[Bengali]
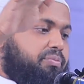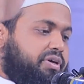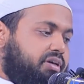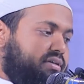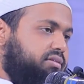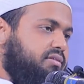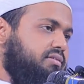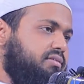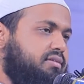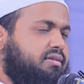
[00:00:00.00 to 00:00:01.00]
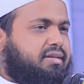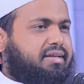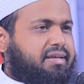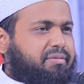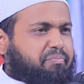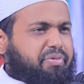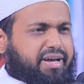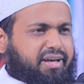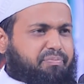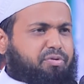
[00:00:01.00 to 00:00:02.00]
পড়বে
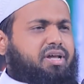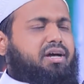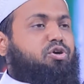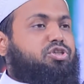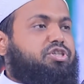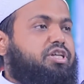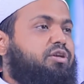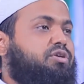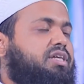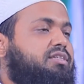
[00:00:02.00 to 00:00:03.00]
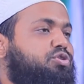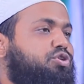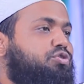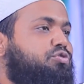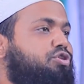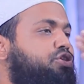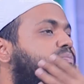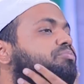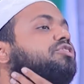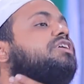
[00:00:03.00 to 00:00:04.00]
বেহাপনা অশ্লীলতা যখন কোন
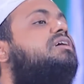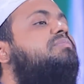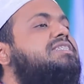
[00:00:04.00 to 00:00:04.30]
সম্প্রদায়ের